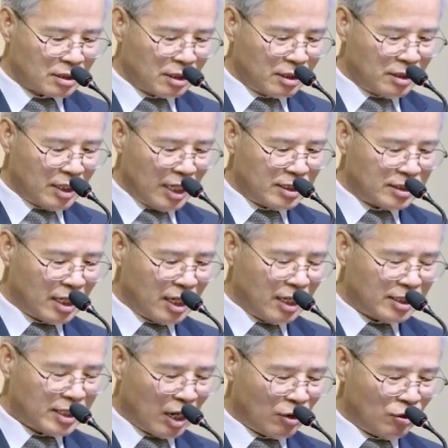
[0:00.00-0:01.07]
그런데
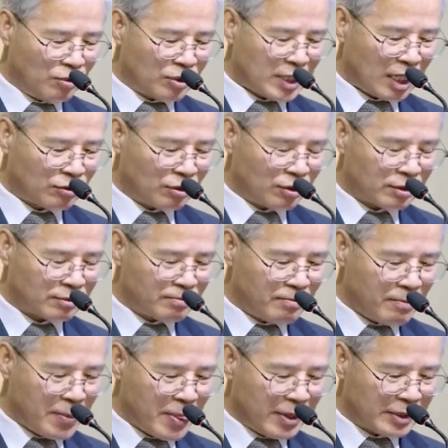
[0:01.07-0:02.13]
이제 야고보 사도는
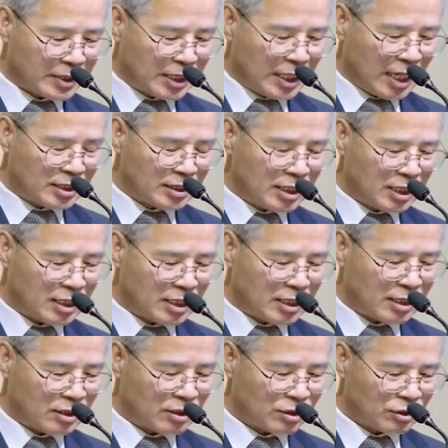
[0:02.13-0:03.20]
그
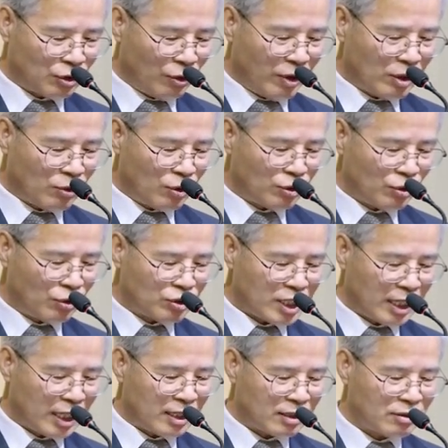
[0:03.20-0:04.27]
당시 교회
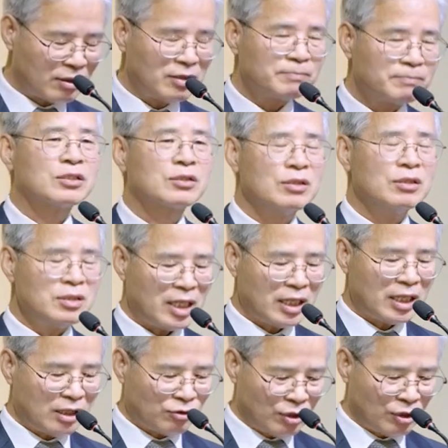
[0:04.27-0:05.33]
공동체 안에서
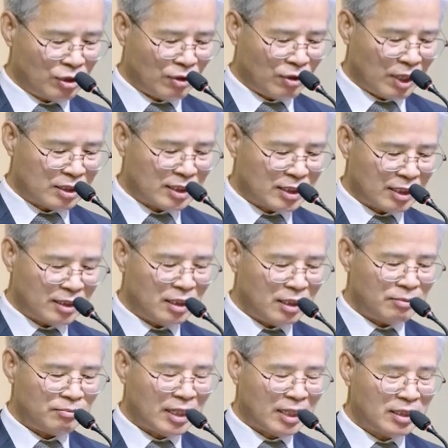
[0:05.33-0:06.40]
선생이 되려고 하는
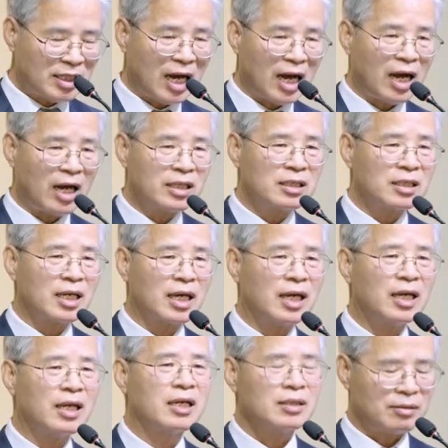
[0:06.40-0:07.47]
자들이 많다
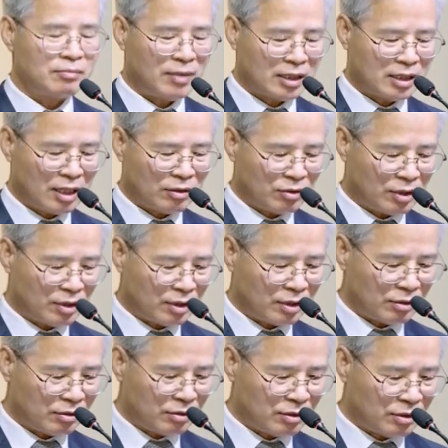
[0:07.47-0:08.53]
이렇게 말을 하고
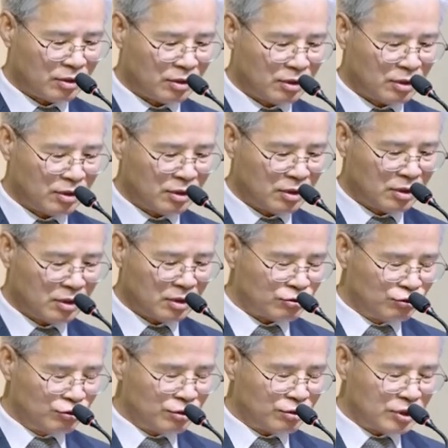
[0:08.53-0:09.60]
있어요.
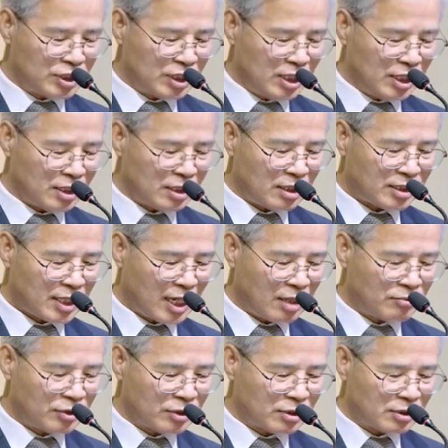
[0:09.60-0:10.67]
누구든지
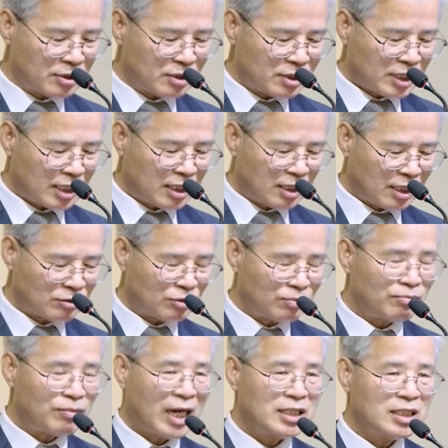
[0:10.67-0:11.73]
사람은 자기가
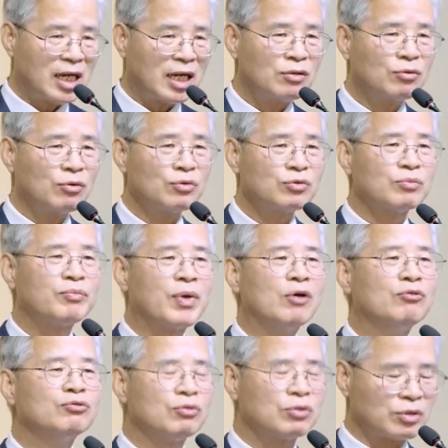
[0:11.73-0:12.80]
좀 많이 알고 좀
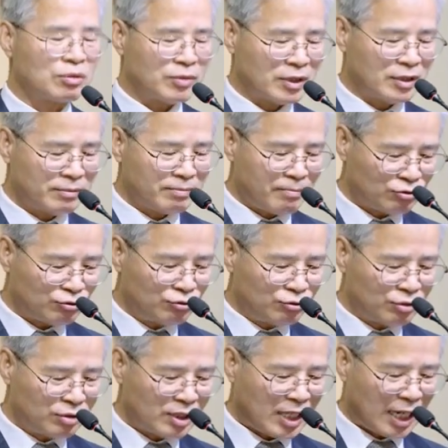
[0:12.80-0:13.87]
배우고 그러면은
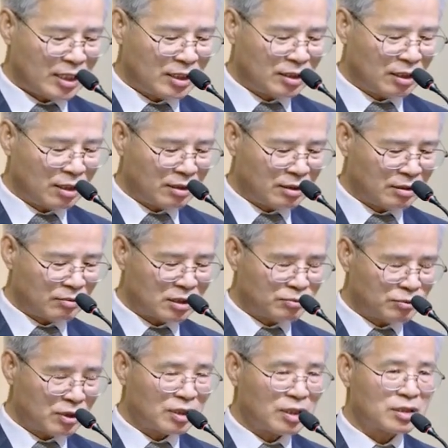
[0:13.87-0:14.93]
누구를 가르치려는 습성이